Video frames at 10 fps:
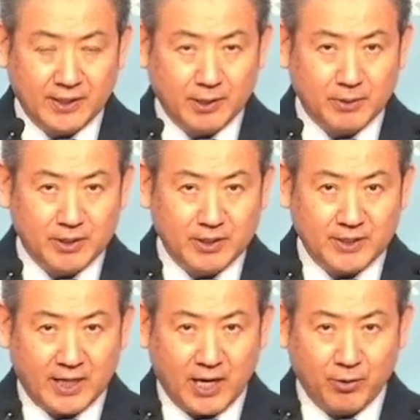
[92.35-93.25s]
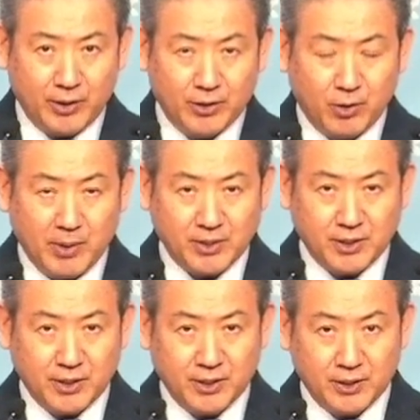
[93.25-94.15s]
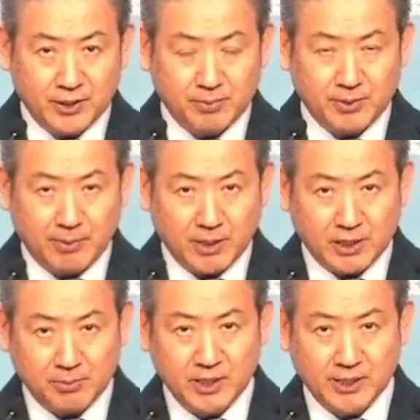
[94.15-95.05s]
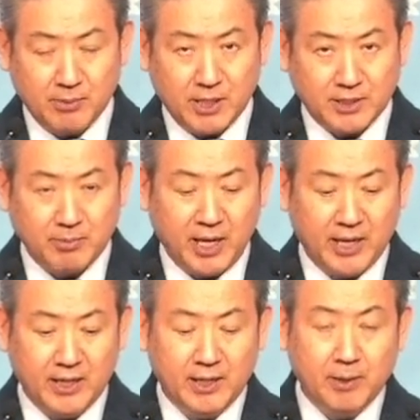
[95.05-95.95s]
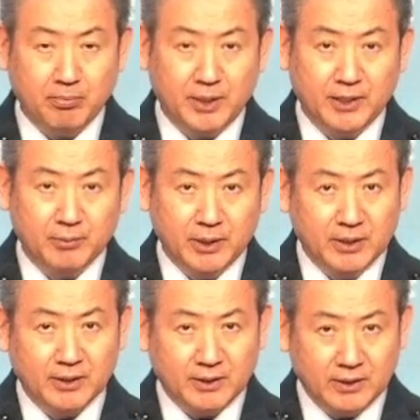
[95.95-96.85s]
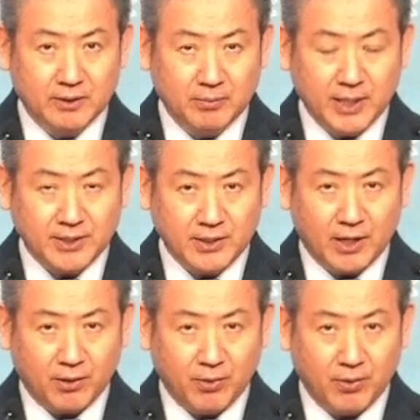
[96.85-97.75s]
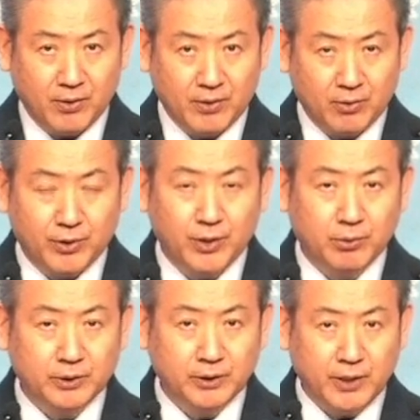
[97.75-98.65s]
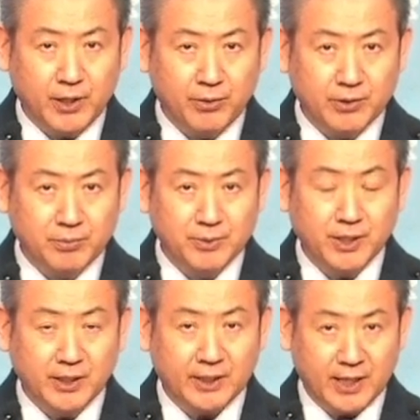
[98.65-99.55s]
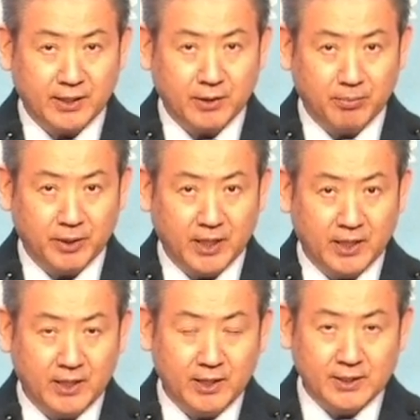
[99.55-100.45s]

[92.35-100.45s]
여러분 잘 알고 있는 로마서 13장 17절 말씀에 믿음은 들음에서 나고 위로부터 내려오는 음성이 있다는 겁니다.